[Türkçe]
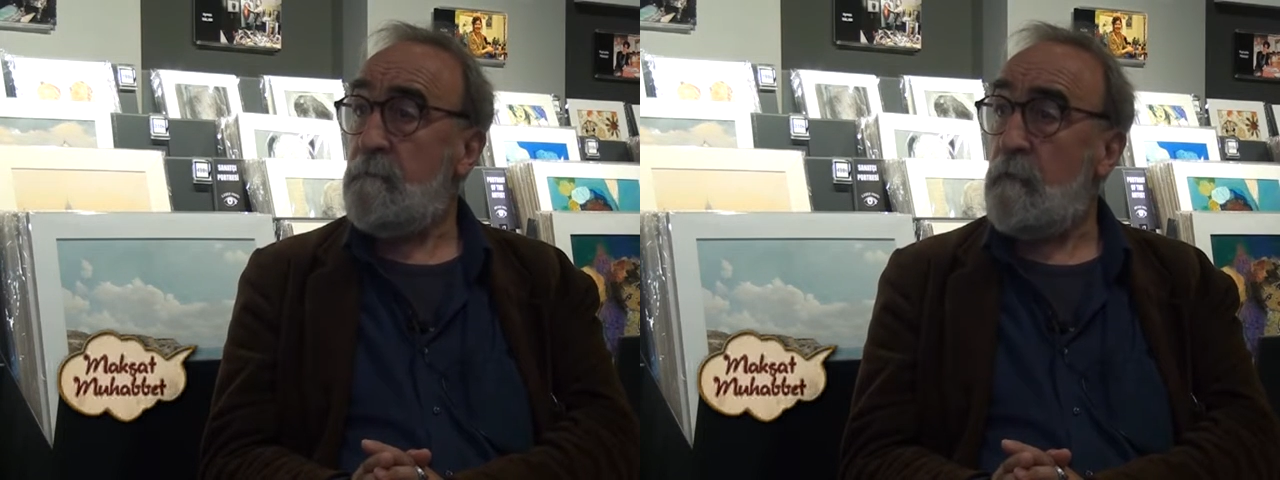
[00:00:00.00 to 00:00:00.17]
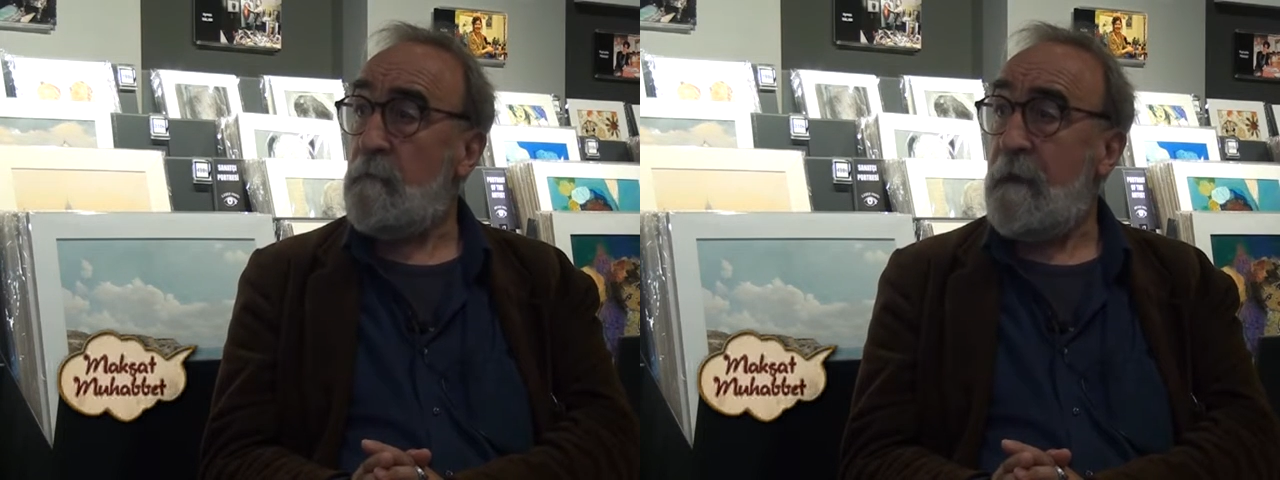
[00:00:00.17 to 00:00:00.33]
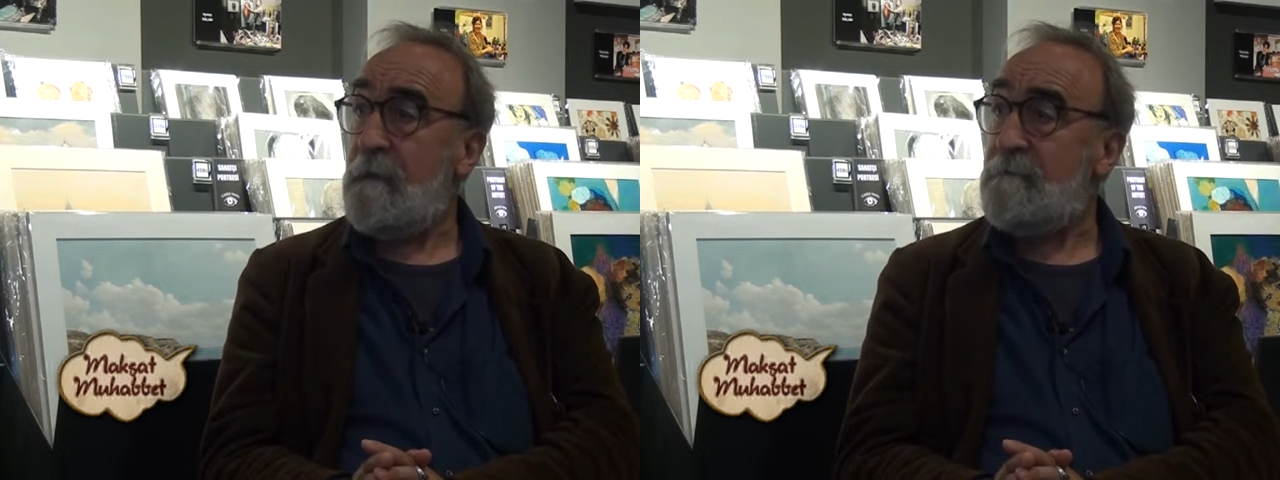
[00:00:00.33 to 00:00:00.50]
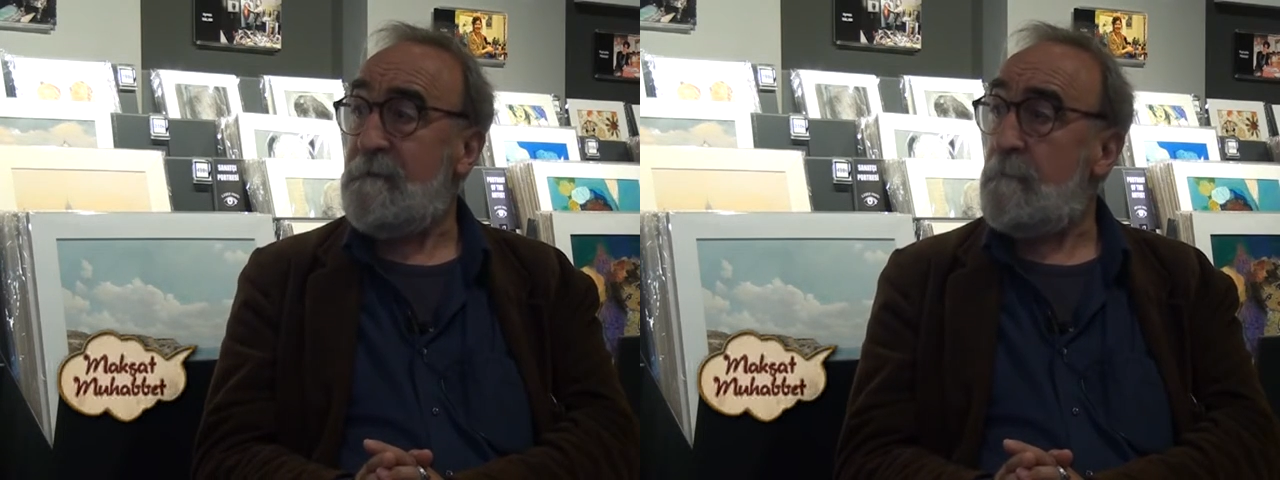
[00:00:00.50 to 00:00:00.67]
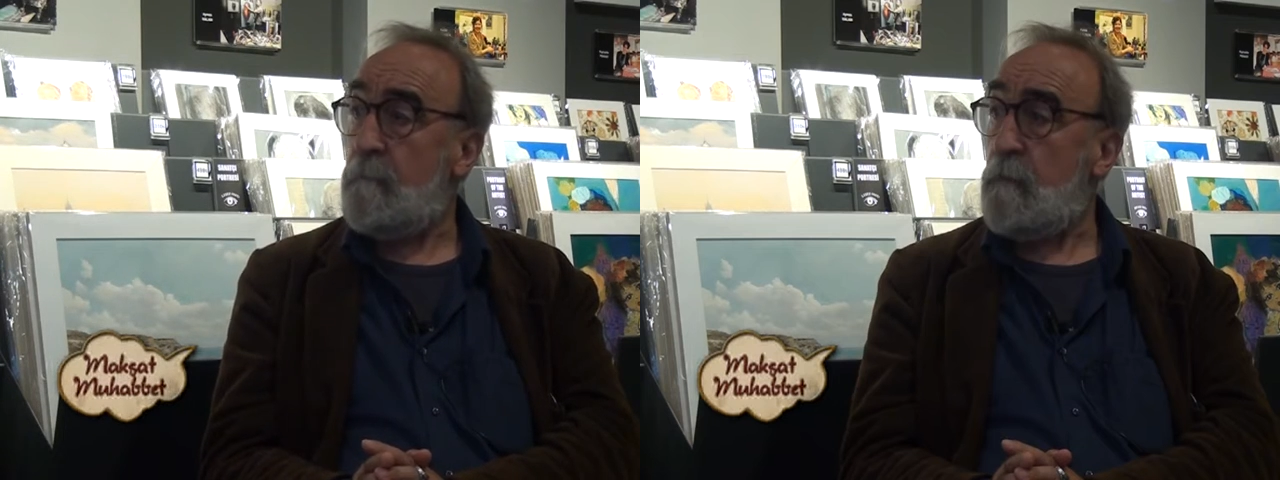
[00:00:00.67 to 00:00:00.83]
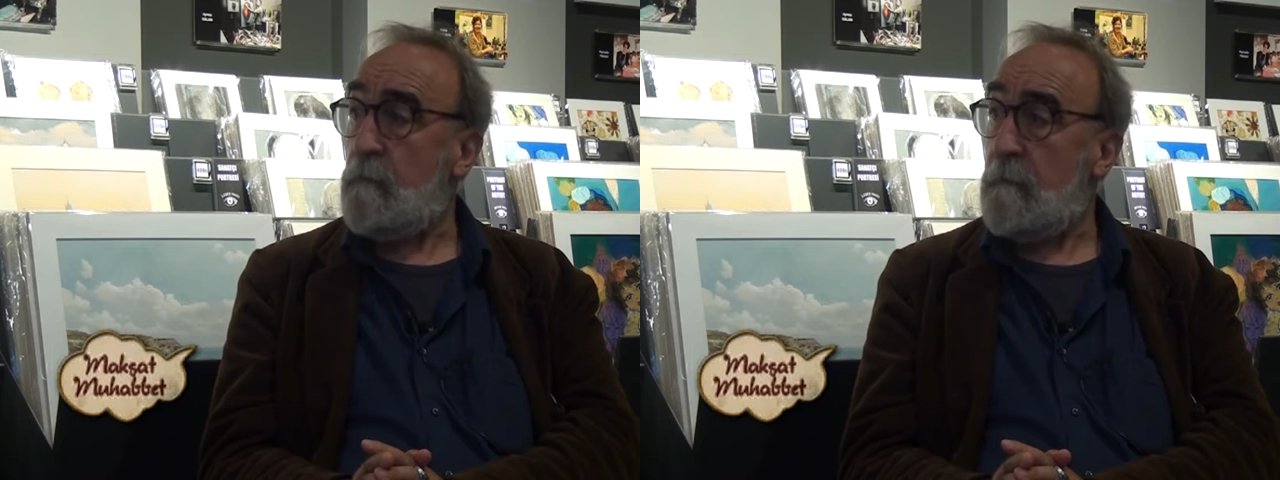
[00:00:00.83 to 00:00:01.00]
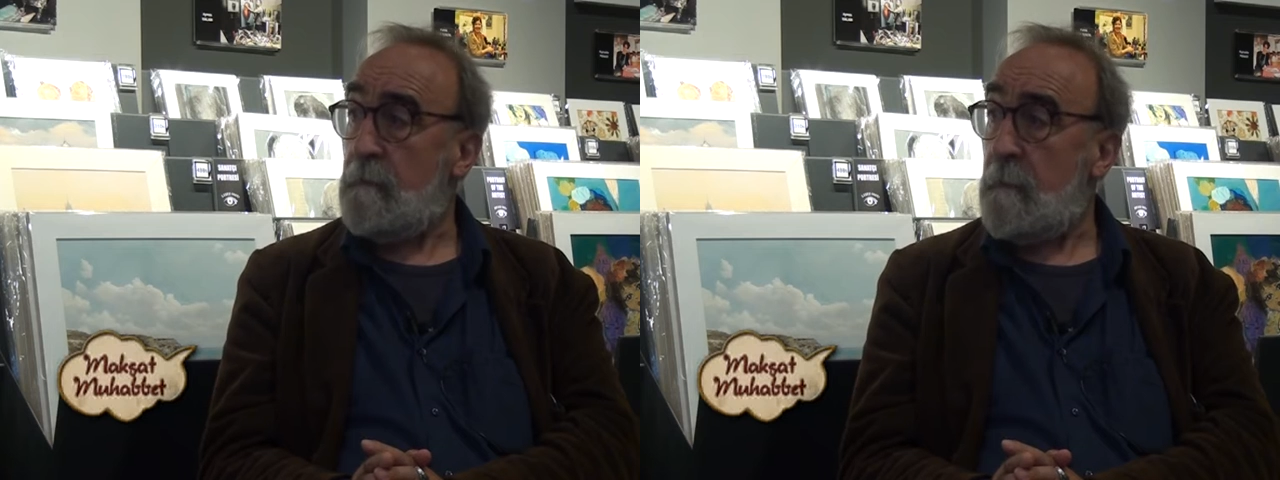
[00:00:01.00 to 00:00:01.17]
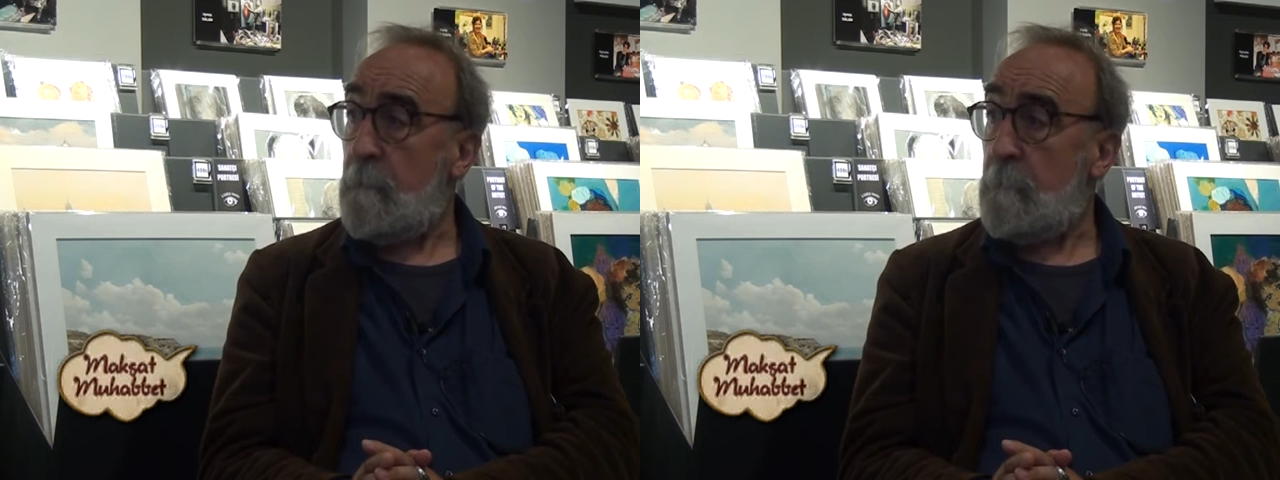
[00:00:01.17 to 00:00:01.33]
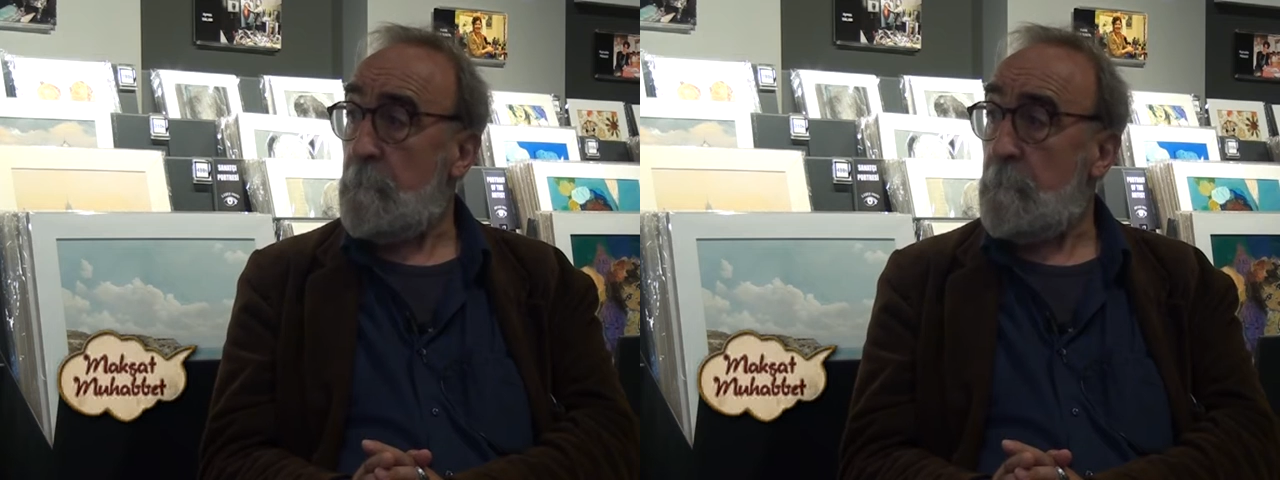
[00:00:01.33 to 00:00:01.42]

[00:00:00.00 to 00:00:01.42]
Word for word: çok eksik bu ülkede.